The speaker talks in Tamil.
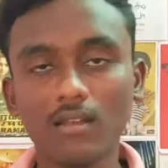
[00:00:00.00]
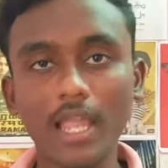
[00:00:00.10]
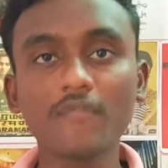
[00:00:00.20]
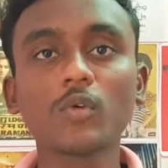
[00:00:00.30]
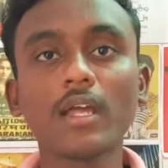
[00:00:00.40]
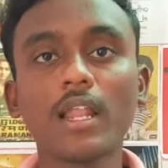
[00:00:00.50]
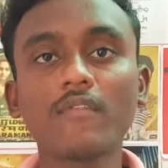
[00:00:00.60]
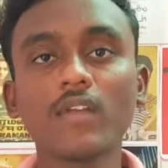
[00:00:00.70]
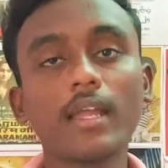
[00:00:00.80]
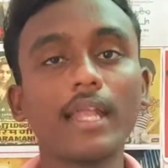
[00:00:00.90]
லைஃப் டு டே
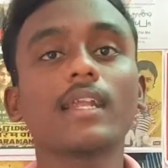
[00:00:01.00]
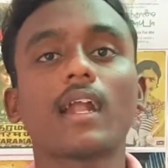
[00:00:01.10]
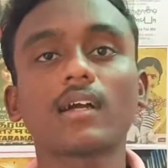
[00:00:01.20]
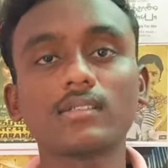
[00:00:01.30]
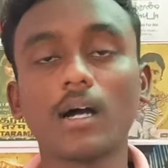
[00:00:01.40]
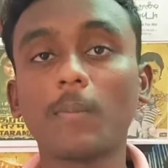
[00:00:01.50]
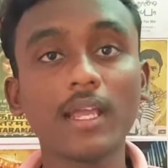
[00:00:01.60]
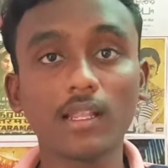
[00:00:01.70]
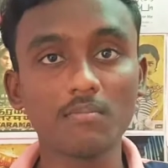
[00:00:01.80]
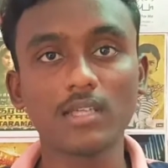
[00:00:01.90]
லைஃப்பில் என்ன நடக்கு
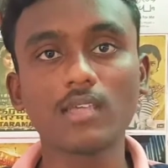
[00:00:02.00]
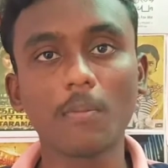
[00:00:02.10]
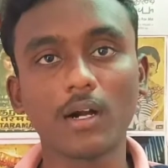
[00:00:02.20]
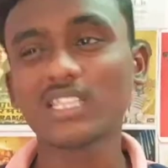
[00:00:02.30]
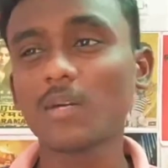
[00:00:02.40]
அப்படிங்கிறதான் பேசியிருப்பாங்க